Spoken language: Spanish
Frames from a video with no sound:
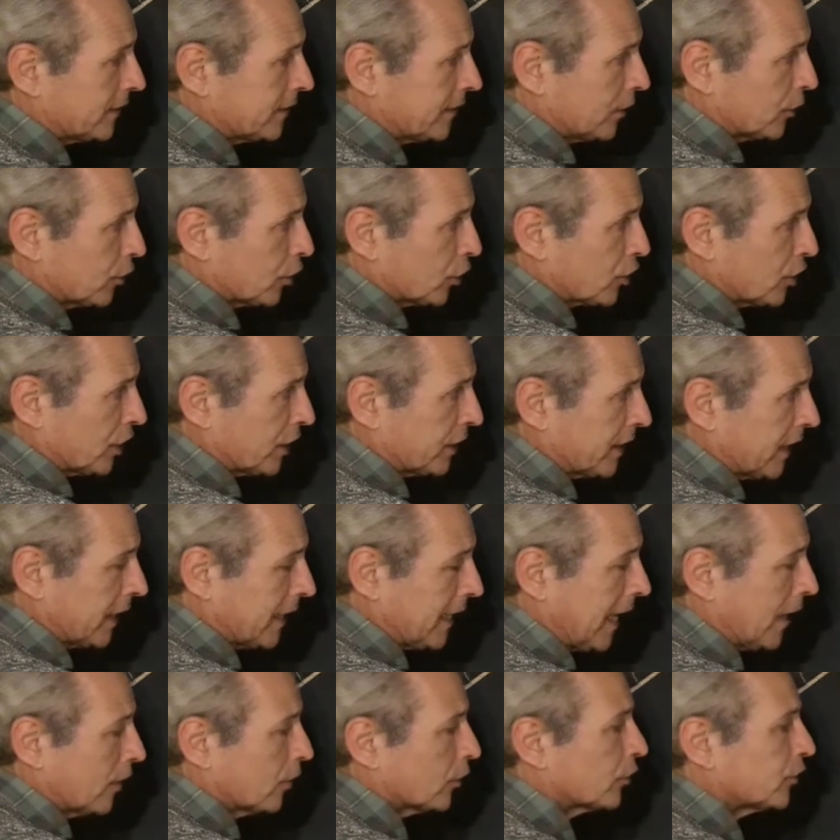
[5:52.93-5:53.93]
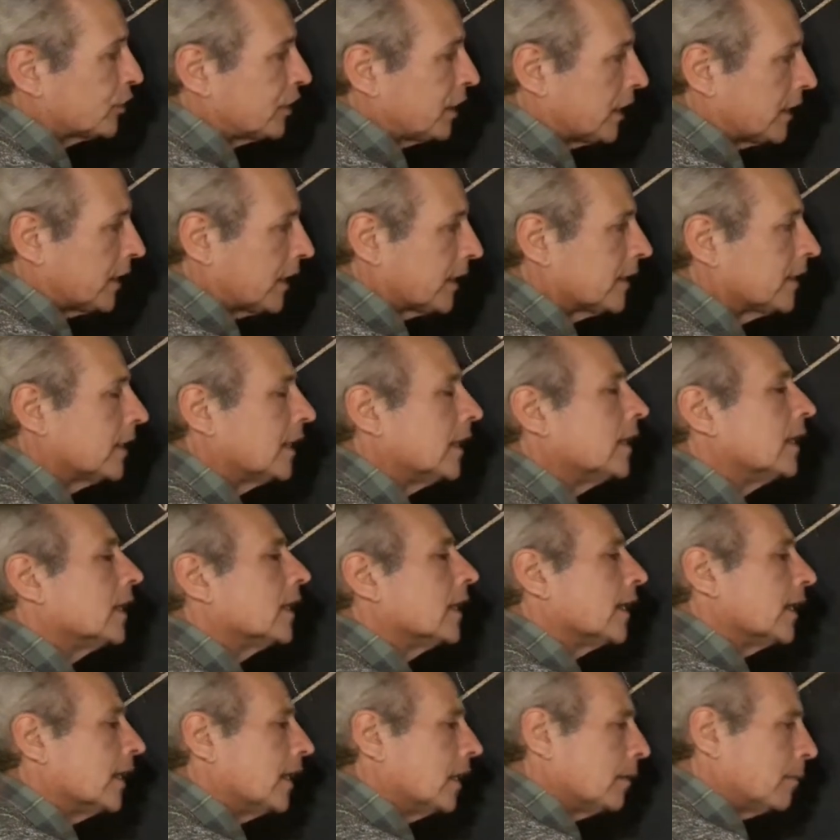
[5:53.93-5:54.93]
180 grados. Tienen
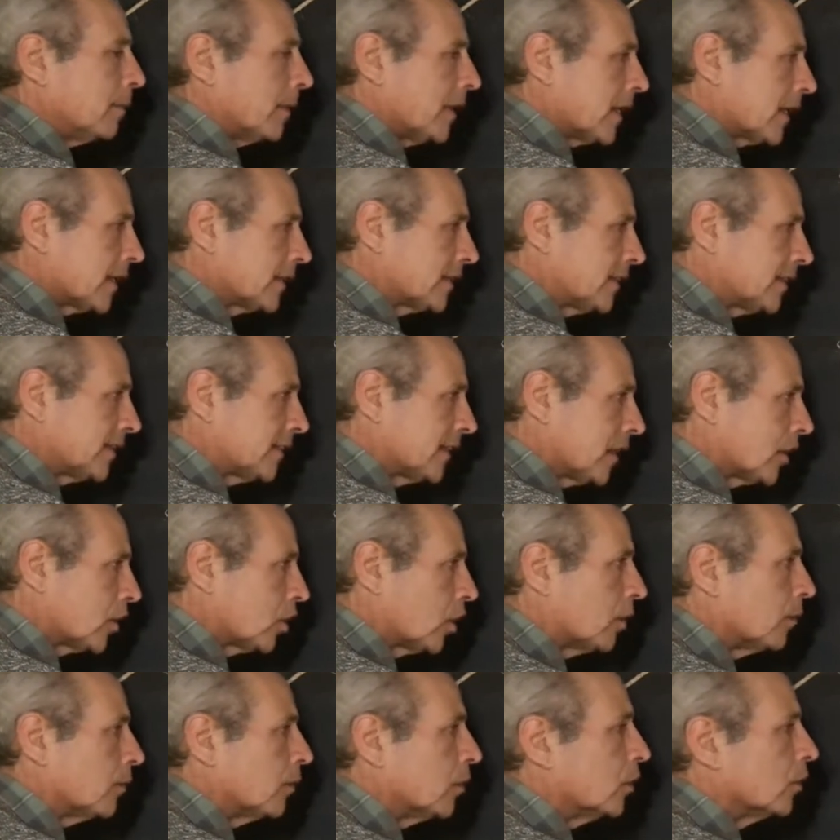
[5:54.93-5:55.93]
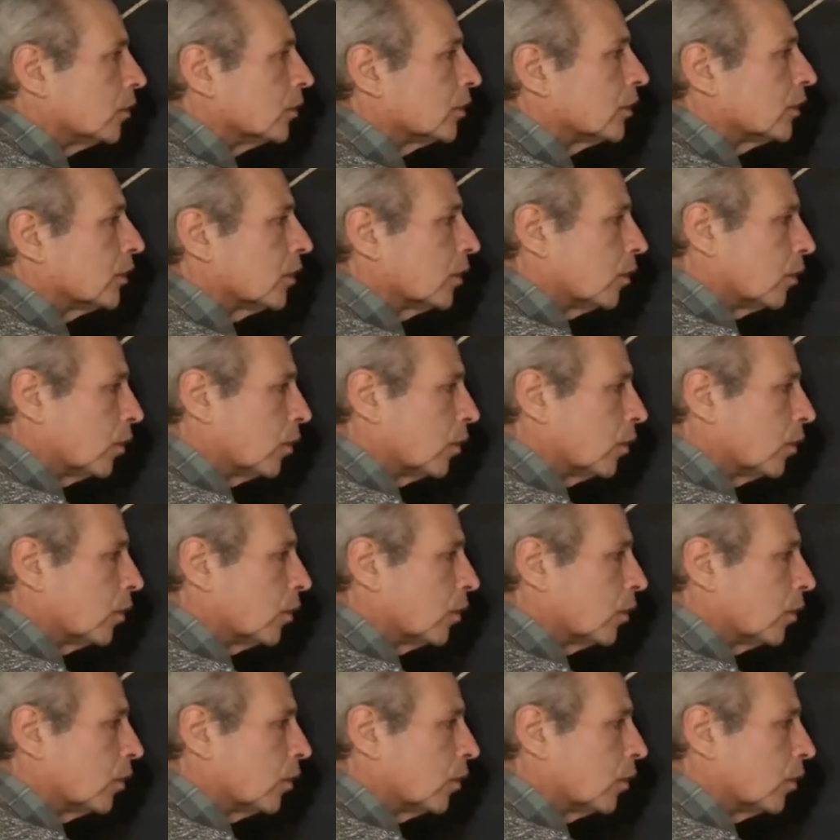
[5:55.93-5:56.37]
el vértice en común,